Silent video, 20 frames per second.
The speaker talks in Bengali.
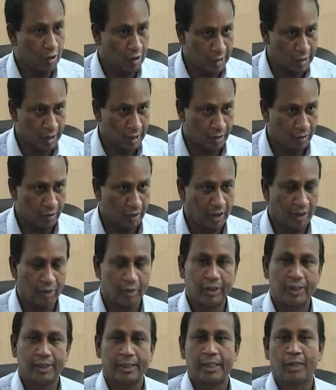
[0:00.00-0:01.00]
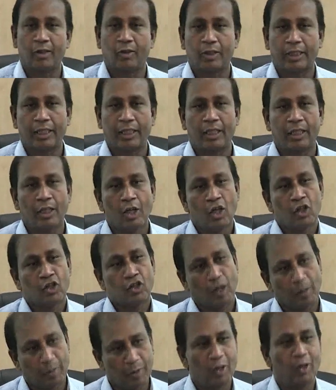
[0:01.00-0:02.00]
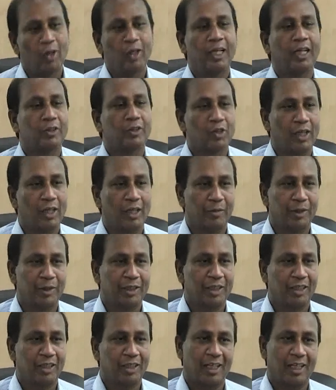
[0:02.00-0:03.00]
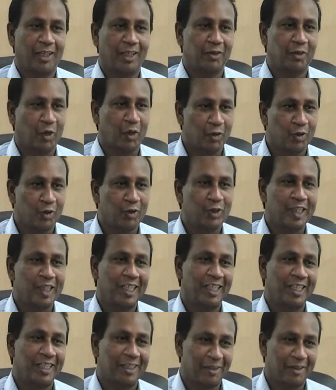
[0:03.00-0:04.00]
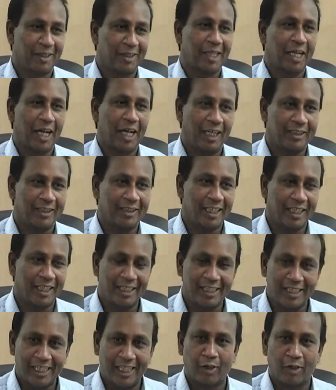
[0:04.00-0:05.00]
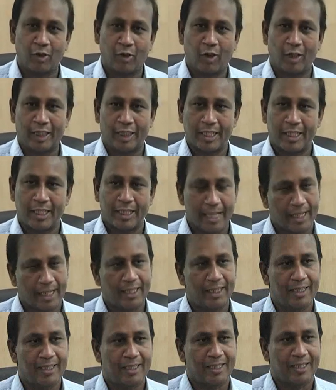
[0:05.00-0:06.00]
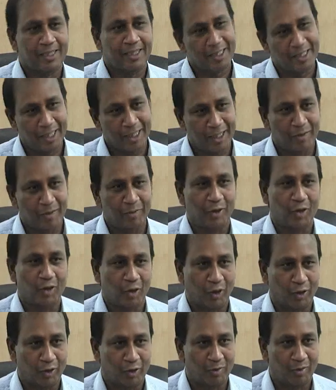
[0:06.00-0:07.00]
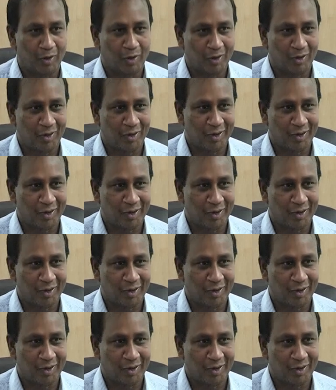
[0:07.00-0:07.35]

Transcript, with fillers: টর্চার করা হয়েছিল কিনা সবগুলোই আসলে আমাদের তদন্তের যে ইয়েগুলো আছে চেকলিস্ট আছে সেটার ভিতরে অন্তর্ভুক্ত